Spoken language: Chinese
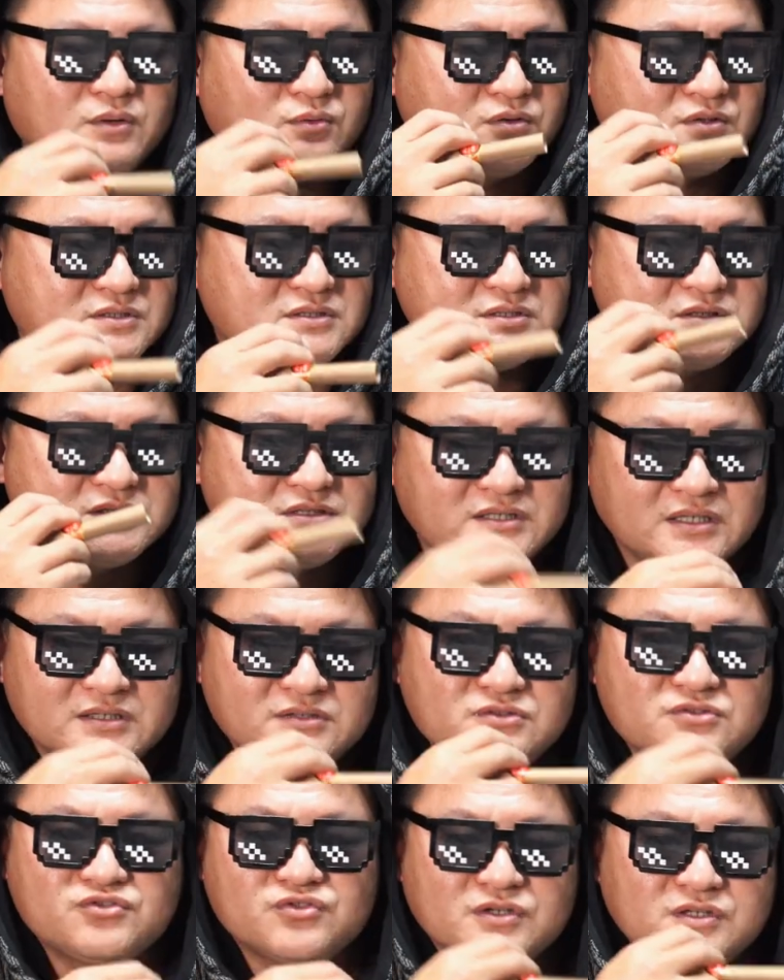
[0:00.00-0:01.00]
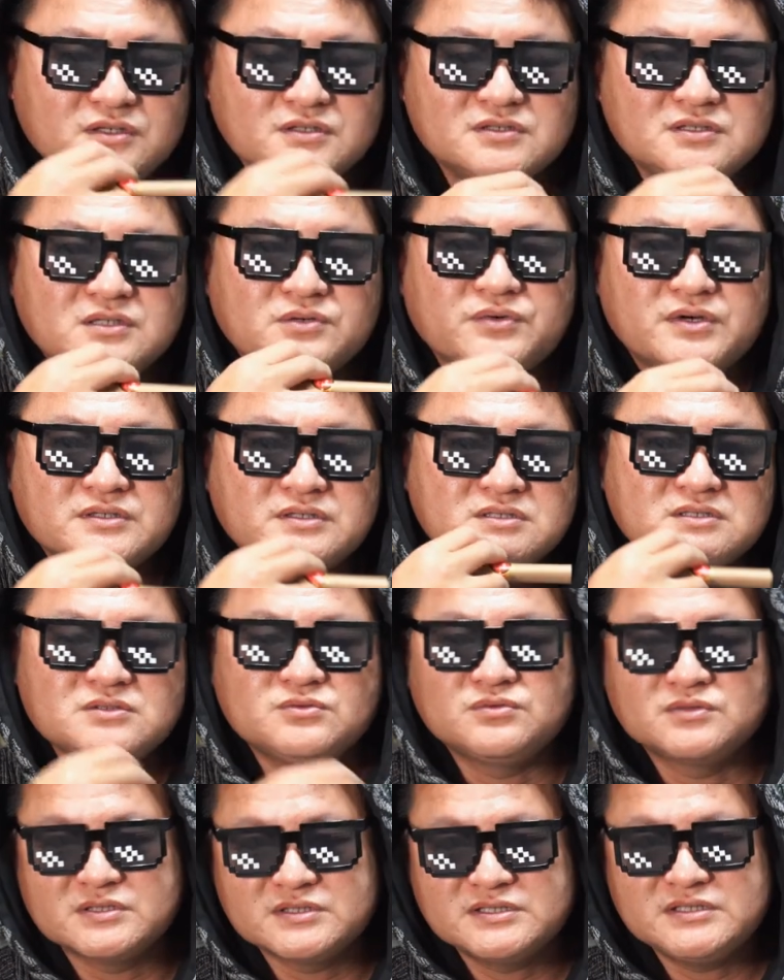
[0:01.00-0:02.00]
我是坚决的认为就是
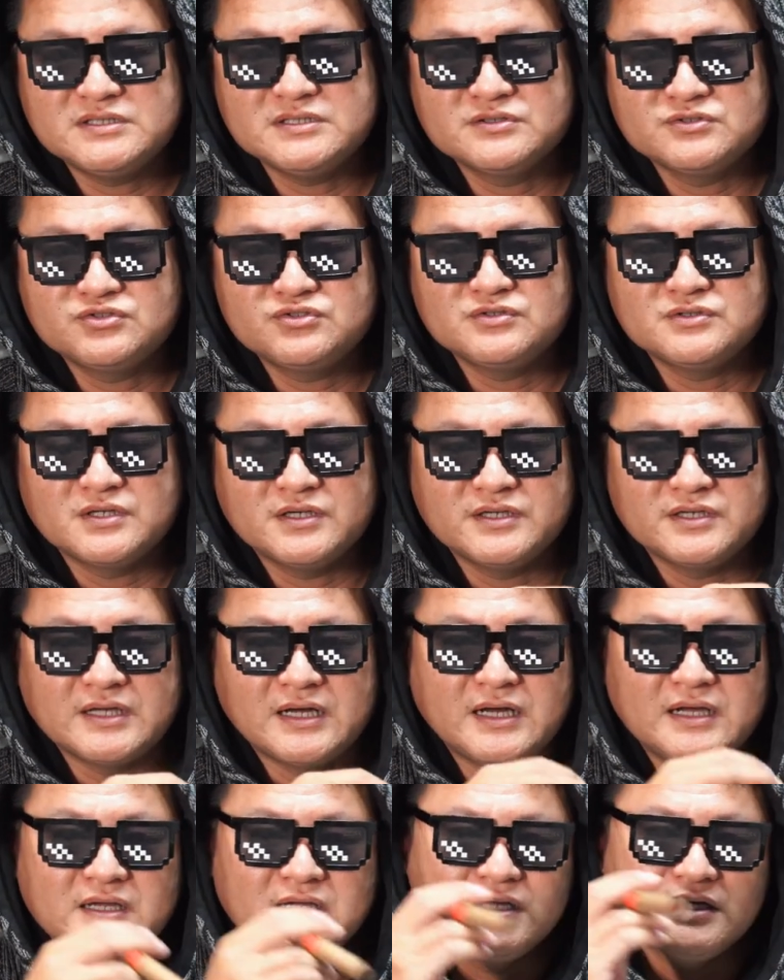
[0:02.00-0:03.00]
我的兴趣而已啊。